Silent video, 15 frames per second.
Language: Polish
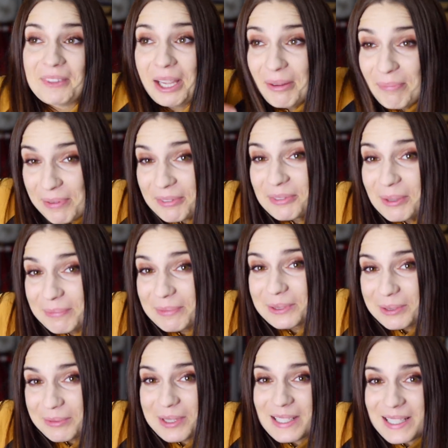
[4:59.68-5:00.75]

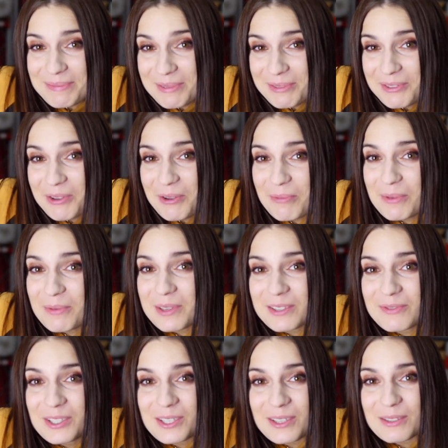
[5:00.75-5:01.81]
najprawdopodobniej zapewniłyby mi
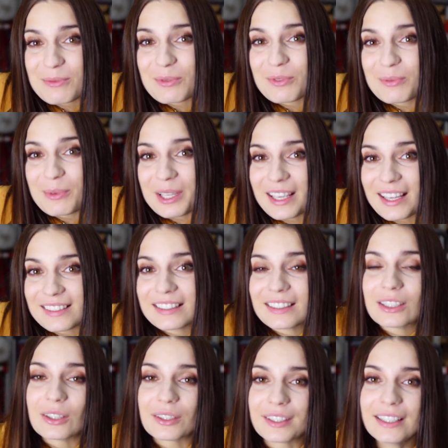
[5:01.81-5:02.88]
zwycięstwo w mojej
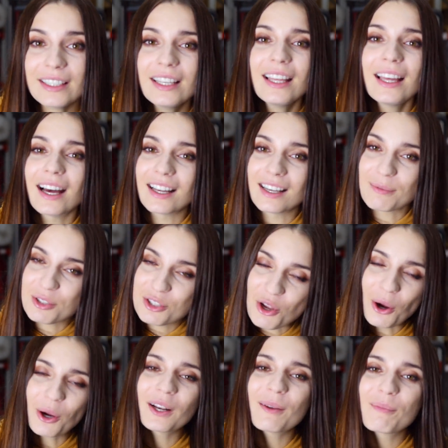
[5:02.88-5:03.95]
kategorii, ale mi
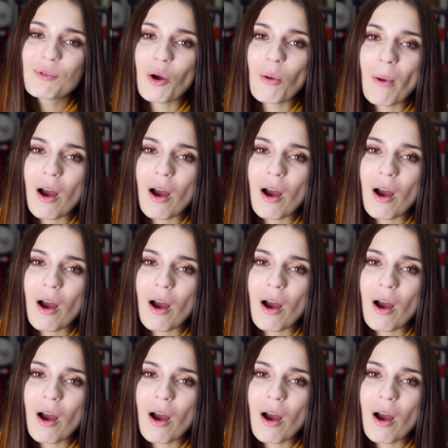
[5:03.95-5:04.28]
ciągle było